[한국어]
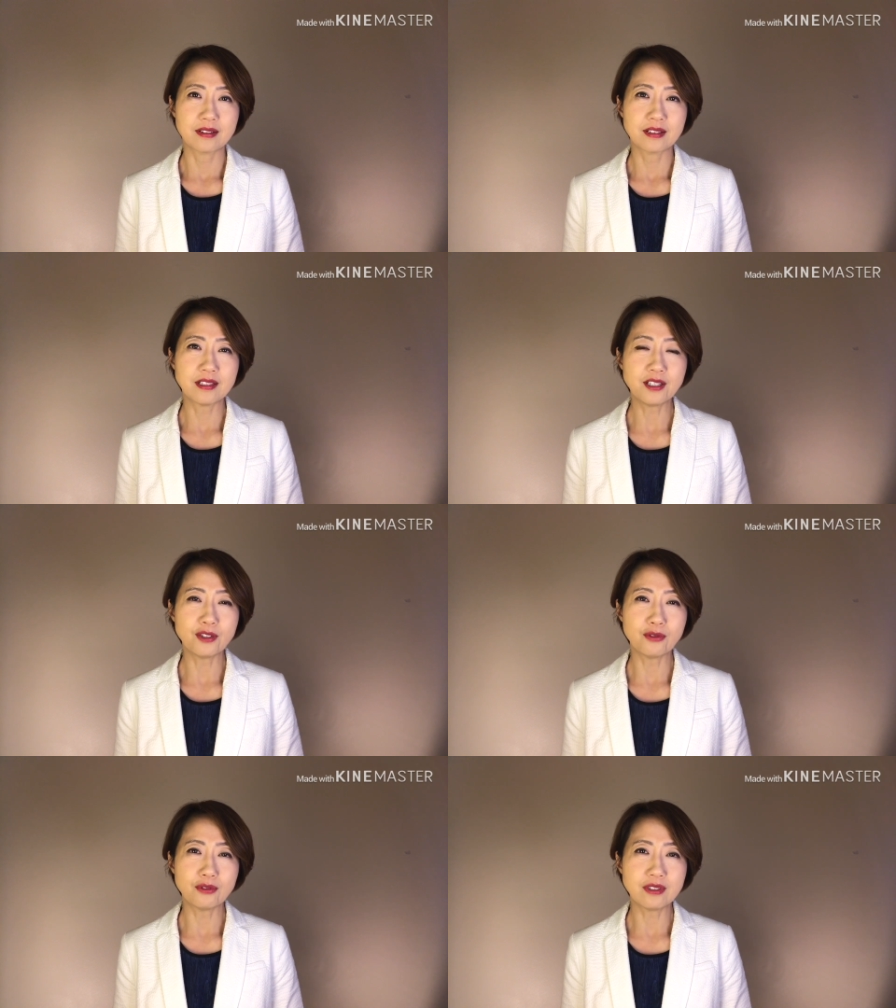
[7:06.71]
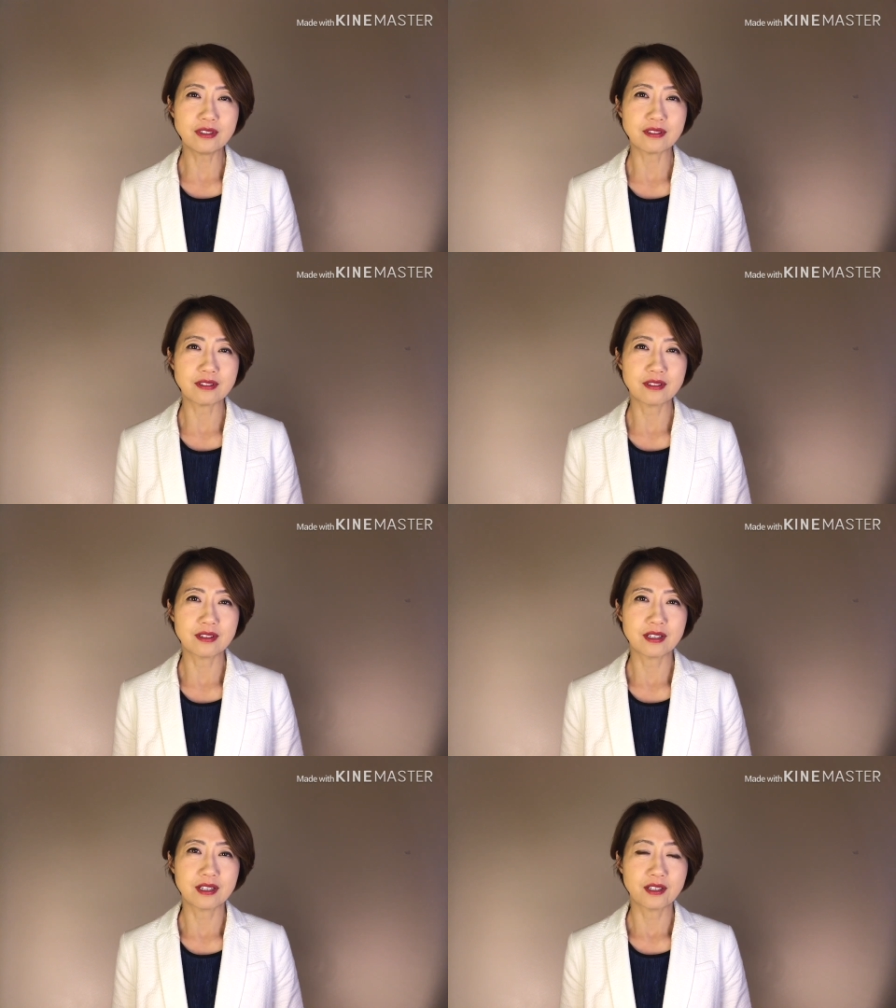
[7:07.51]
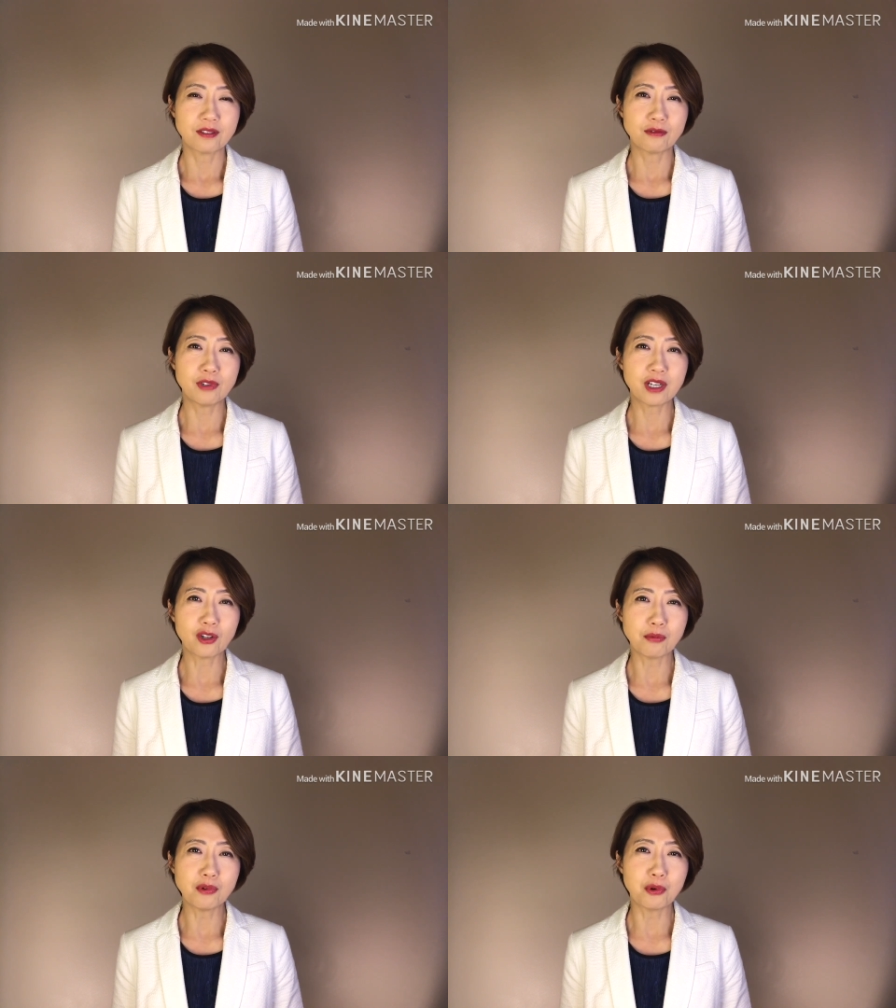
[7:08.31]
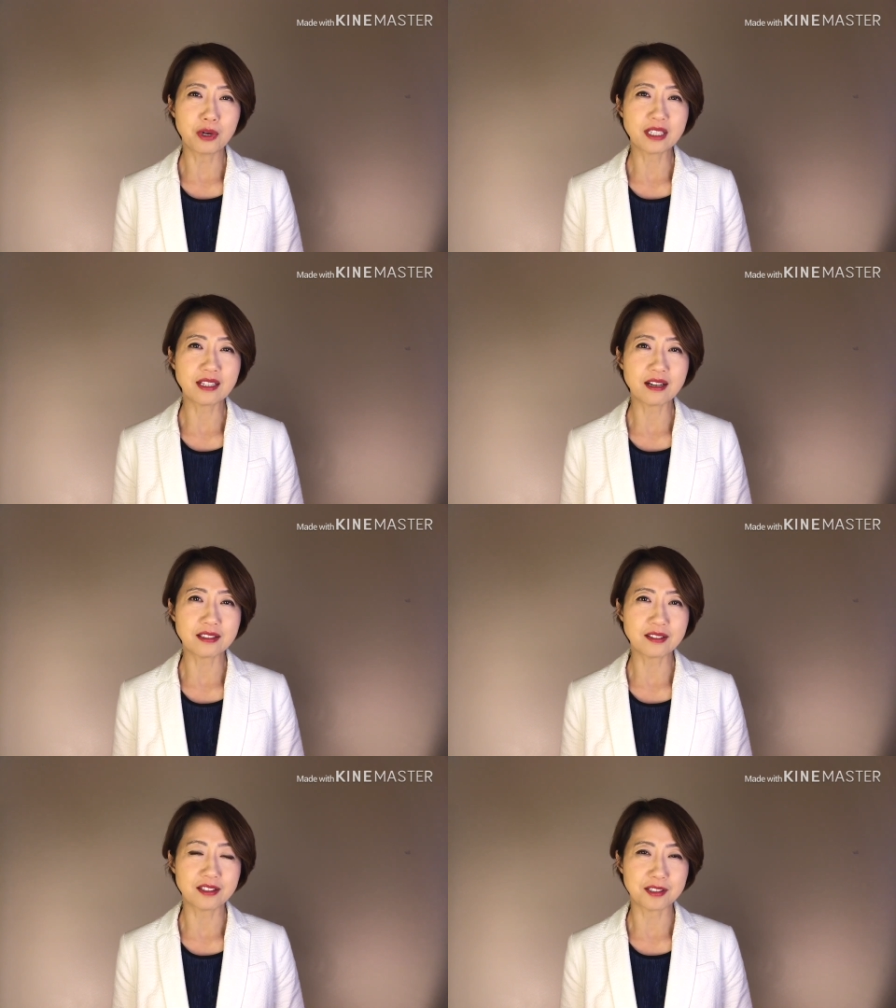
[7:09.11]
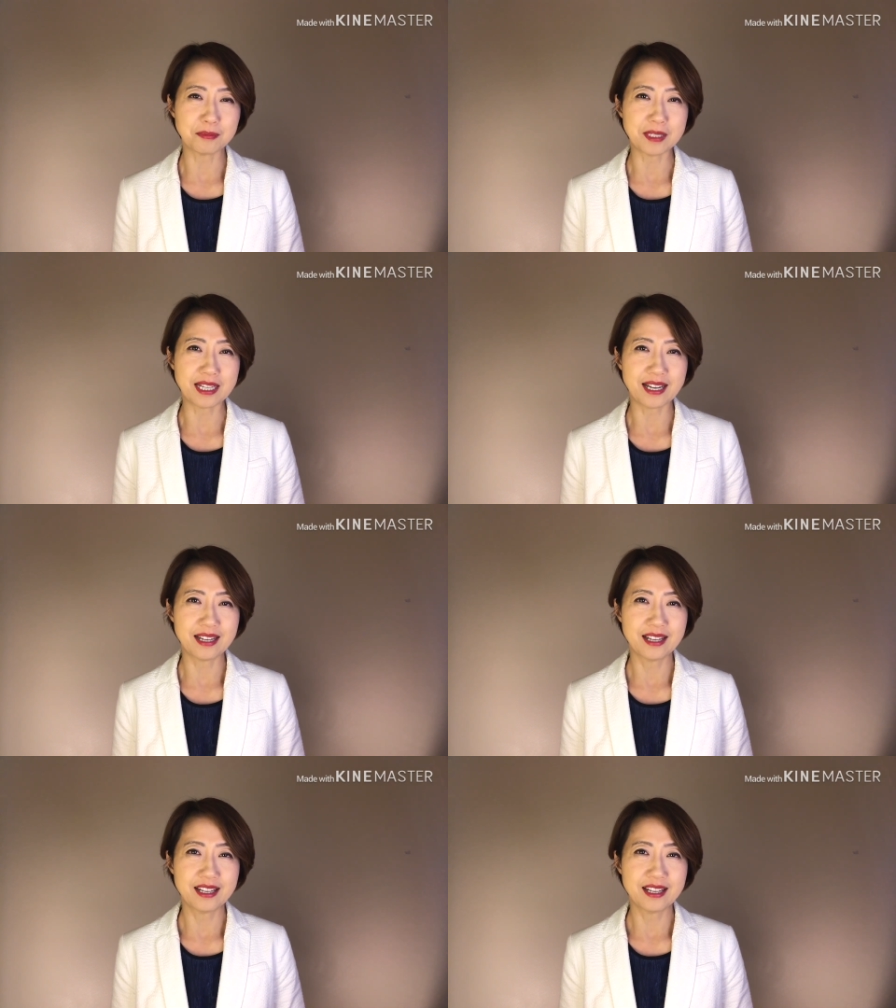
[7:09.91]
그 이유는 우리가 너무 오래 살아서 그렇습니다.